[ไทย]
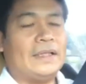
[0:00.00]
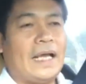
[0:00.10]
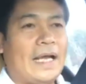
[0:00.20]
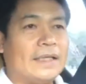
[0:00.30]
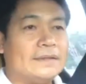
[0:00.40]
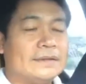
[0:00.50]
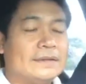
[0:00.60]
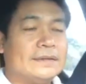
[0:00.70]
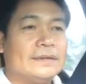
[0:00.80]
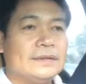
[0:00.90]
ทาง
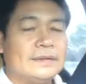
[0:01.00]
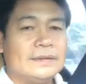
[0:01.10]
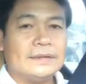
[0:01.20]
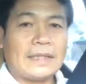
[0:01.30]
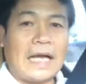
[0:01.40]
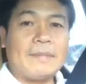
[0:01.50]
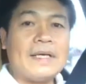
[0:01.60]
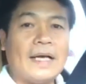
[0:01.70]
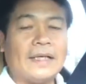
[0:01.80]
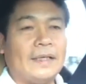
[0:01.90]
การ
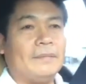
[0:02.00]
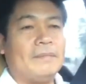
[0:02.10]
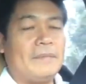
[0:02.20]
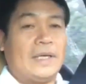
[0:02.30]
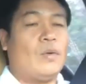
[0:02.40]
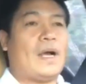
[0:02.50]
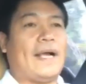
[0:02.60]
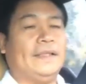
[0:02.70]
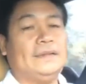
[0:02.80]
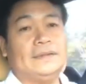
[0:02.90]
เมืองเนี่ยไม่เข้า
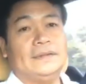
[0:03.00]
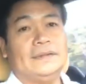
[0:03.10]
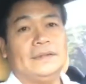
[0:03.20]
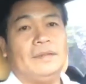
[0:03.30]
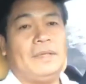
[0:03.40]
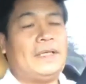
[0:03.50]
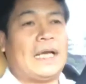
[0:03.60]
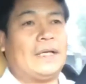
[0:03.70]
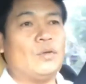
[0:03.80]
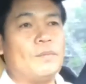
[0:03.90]
ข่ายไม่ใช่
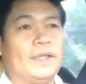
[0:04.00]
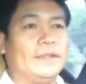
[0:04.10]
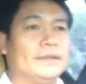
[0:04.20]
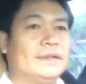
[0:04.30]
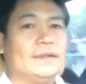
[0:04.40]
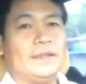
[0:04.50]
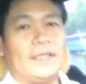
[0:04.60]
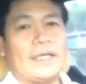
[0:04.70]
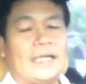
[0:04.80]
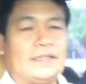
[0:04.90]
การดูหมิ่น
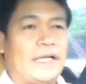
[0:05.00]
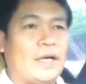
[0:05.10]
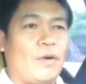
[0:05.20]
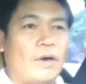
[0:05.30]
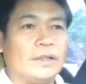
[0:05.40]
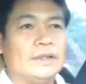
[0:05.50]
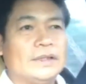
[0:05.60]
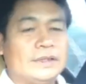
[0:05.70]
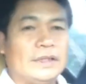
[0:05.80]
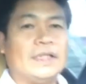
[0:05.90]
นะการแสดงออก
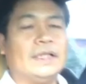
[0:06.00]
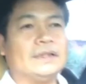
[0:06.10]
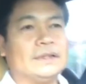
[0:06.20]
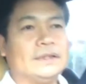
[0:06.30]
เชิง